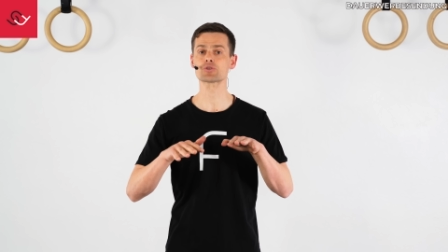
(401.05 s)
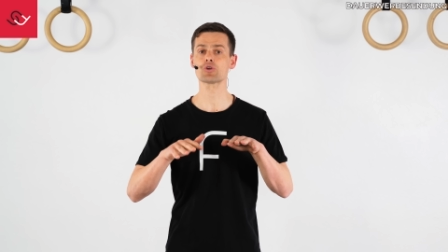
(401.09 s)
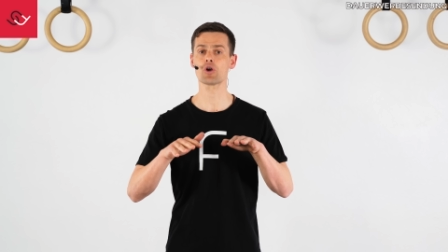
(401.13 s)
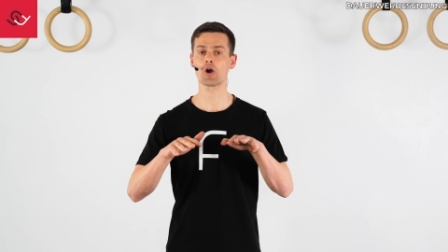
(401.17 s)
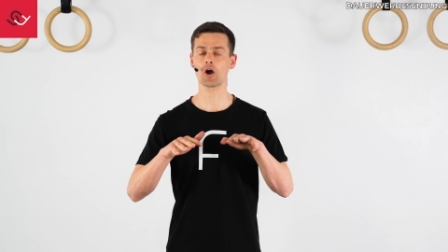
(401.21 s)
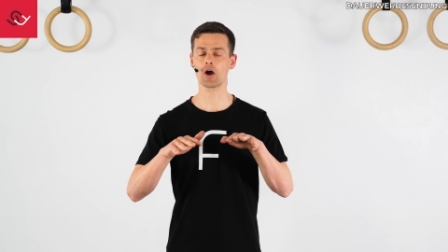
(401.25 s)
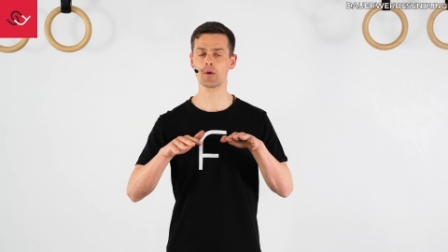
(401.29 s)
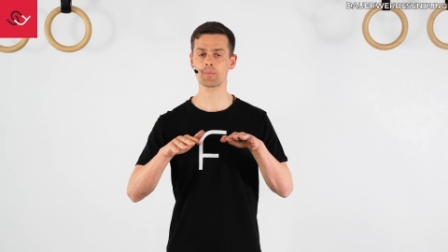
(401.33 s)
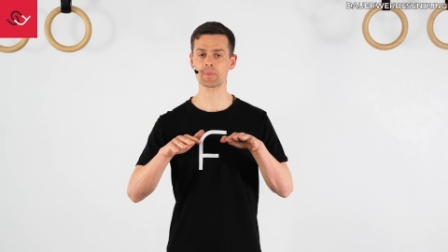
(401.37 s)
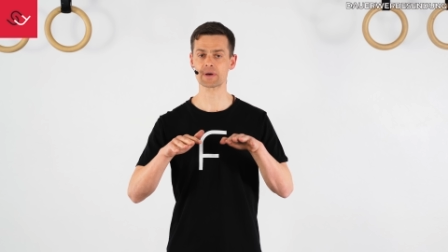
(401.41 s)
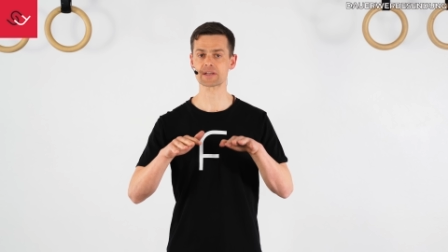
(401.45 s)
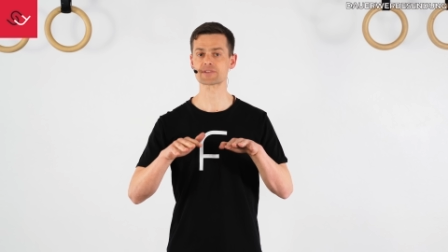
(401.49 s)

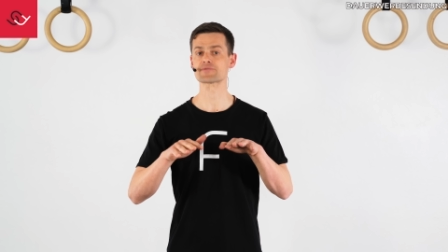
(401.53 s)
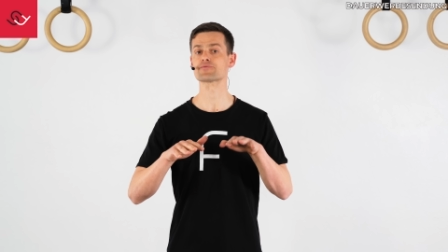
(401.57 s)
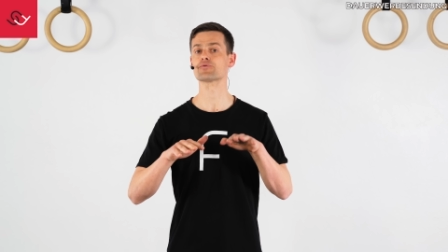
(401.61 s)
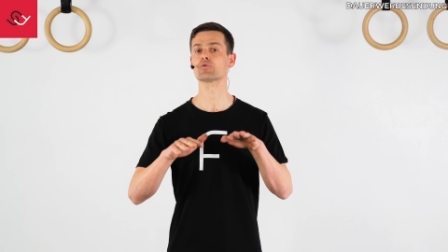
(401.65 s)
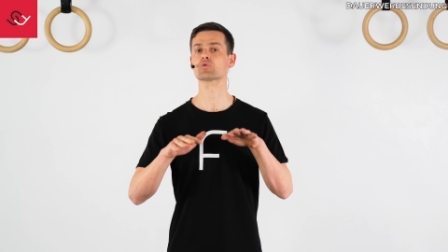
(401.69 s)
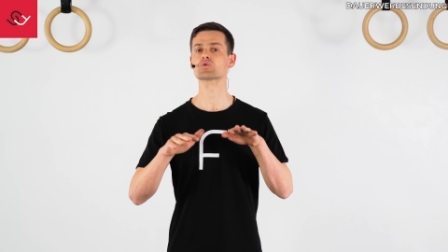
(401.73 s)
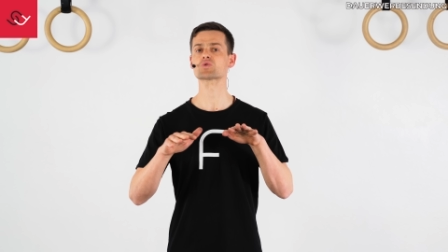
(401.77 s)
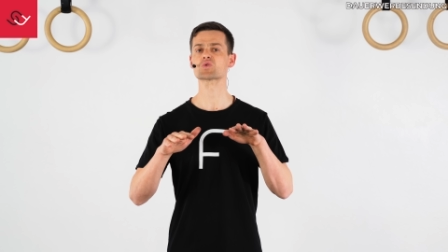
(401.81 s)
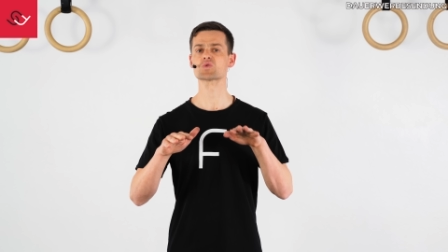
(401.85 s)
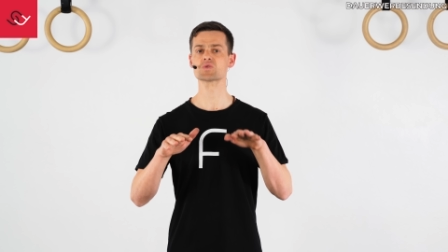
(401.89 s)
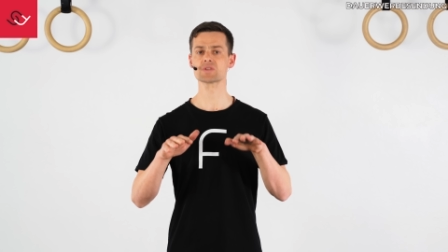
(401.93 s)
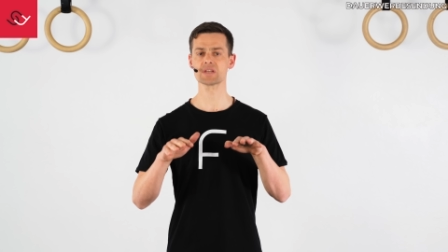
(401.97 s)
Körpers
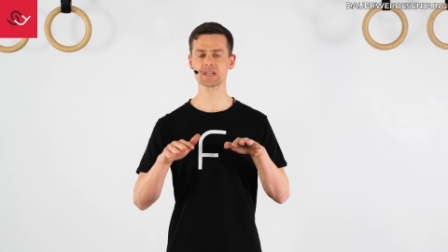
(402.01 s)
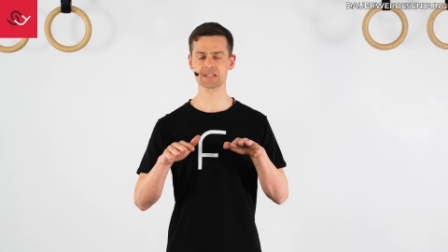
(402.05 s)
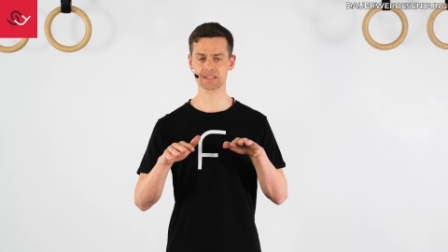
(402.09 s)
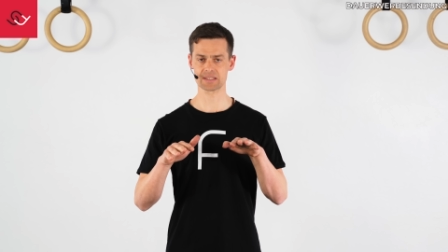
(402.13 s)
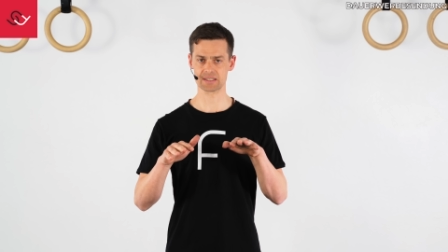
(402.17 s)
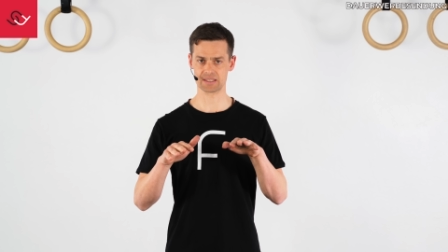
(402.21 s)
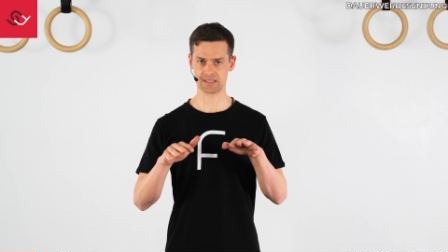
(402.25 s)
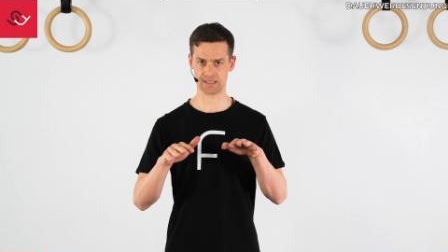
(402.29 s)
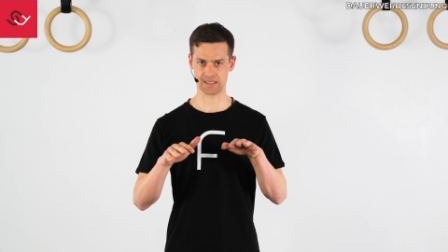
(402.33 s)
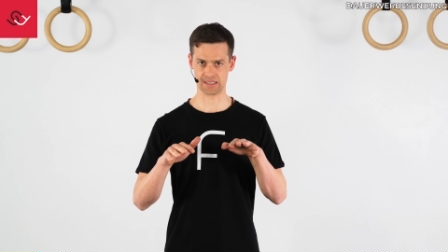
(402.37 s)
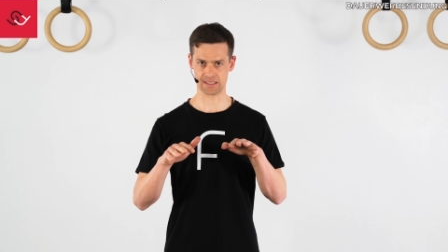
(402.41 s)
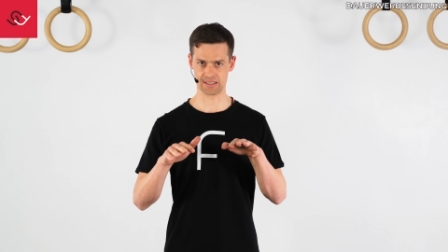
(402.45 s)
funktioniert
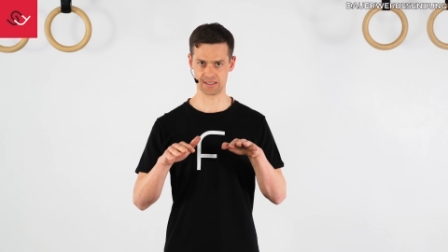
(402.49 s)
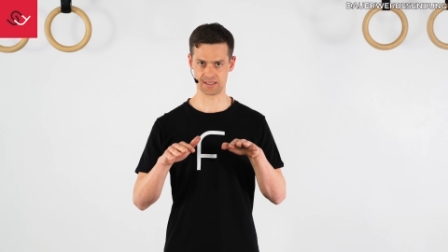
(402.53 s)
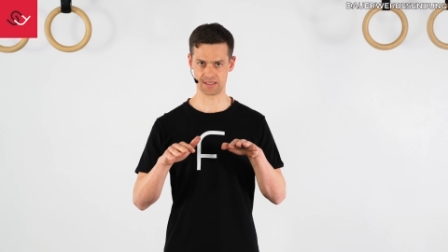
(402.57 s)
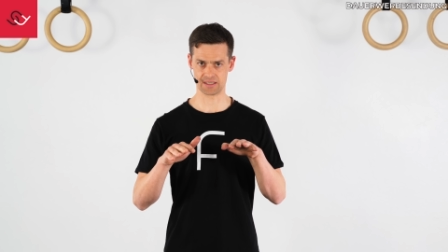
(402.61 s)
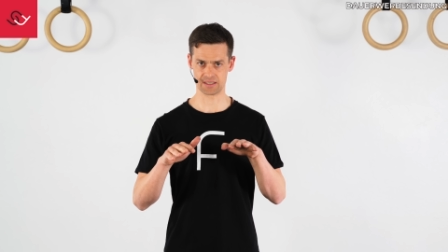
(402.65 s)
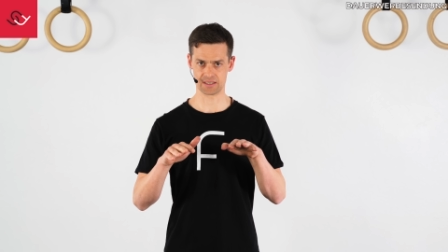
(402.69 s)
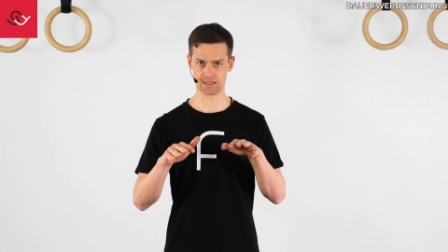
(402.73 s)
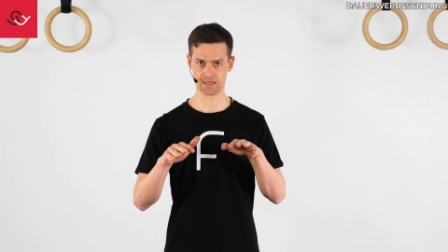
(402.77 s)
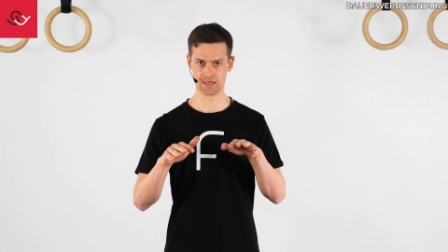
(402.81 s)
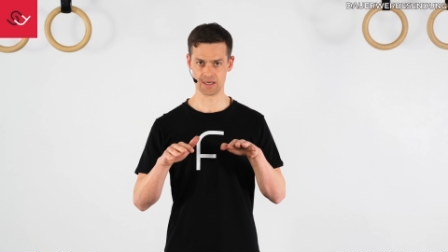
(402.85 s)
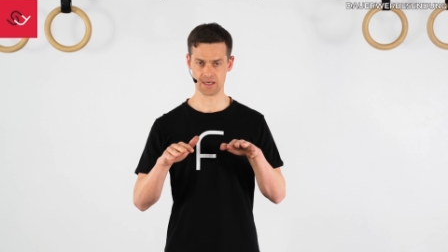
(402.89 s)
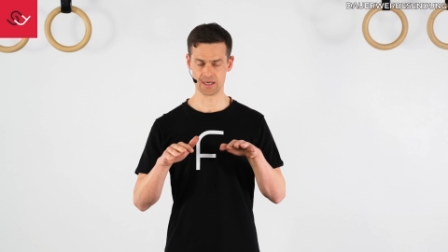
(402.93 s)
nicht
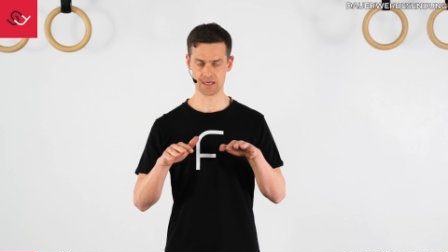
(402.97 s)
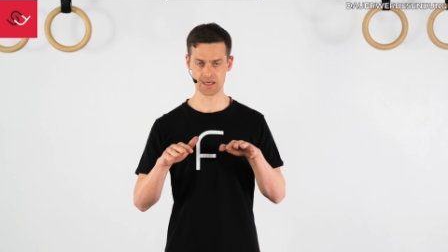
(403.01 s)
richtig.